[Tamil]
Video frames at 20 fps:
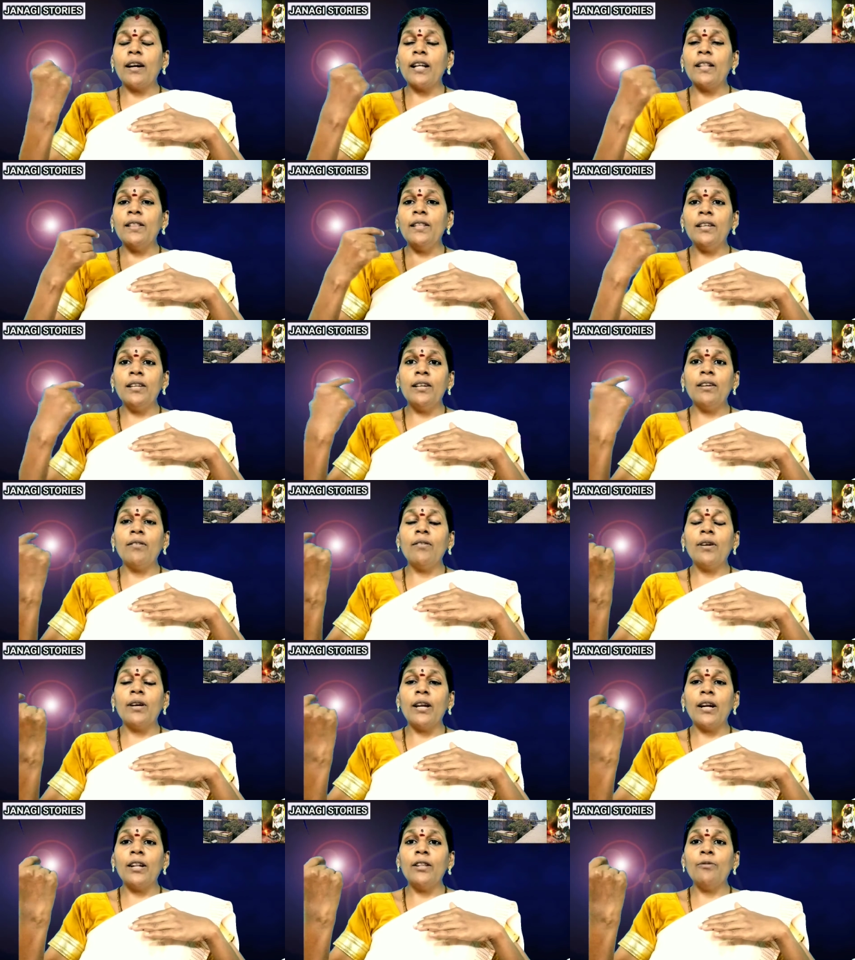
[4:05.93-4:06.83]
நந்திக்கு
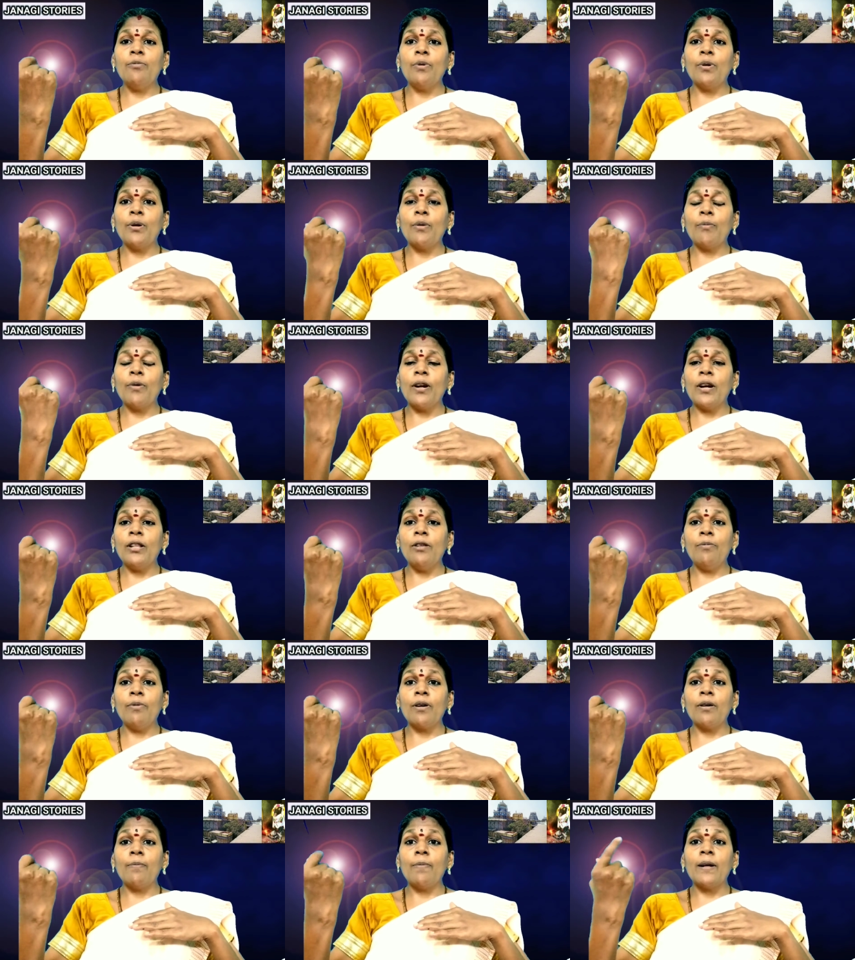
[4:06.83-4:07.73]
இடது
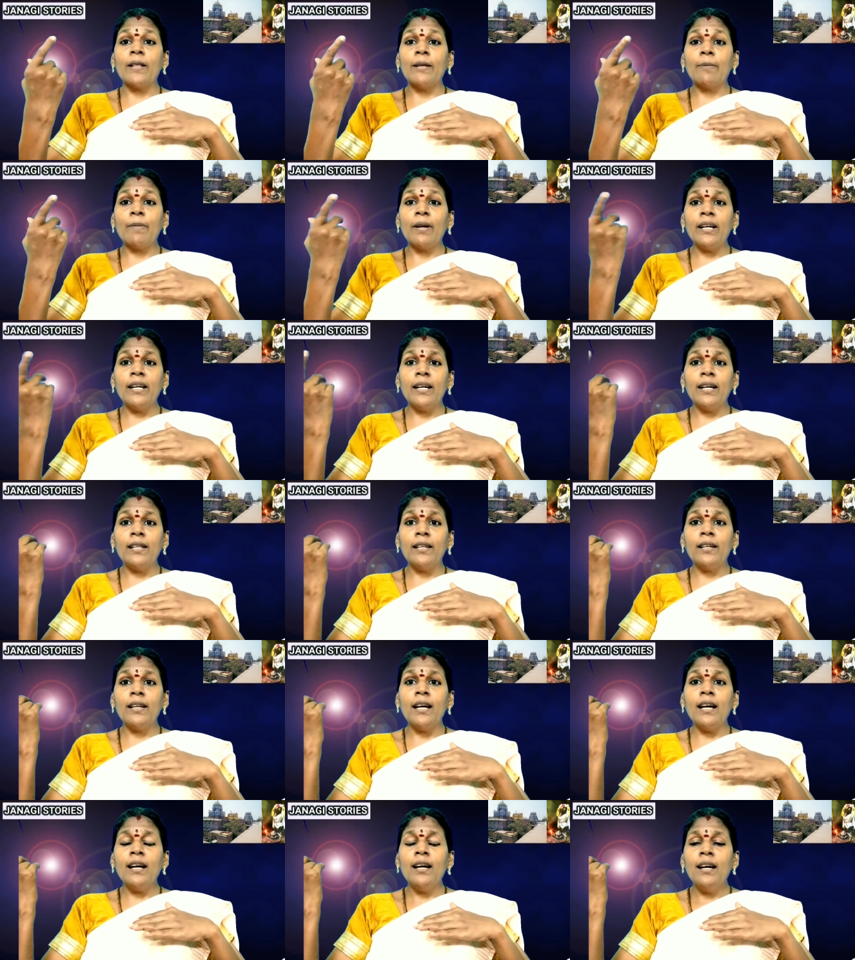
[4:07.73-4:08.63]
இடது பக்கம் பார்த்தோம்னா
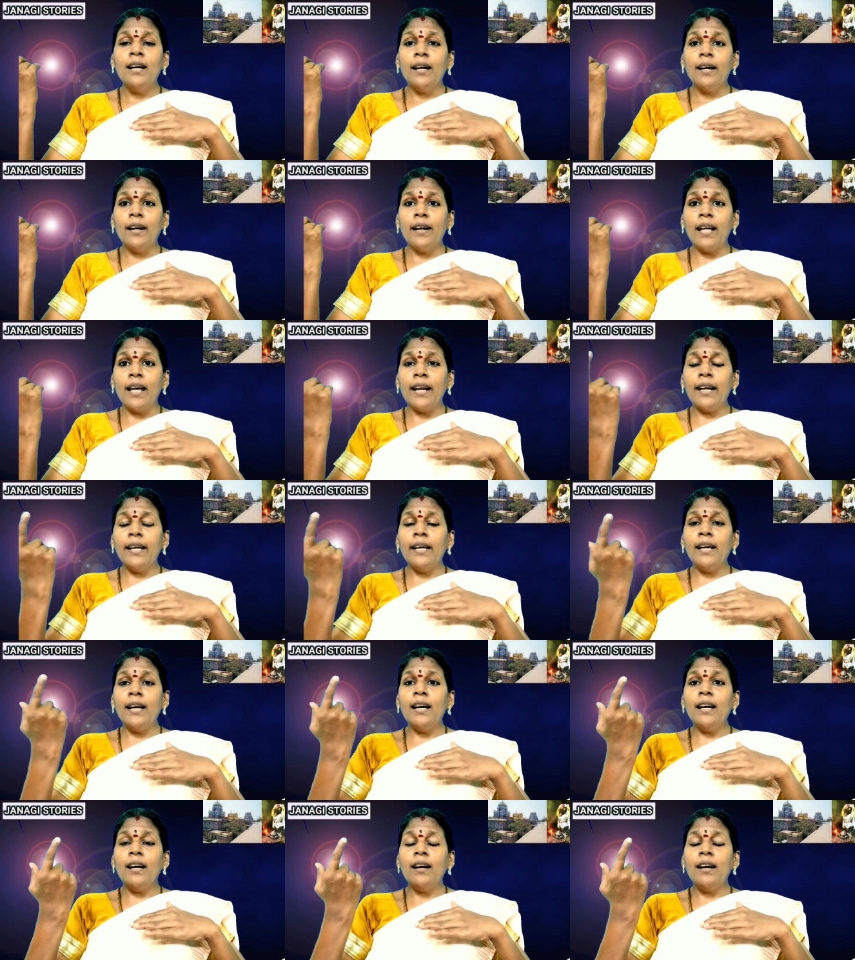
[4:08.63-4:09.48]
கிட்டத்தட்ட நிறைய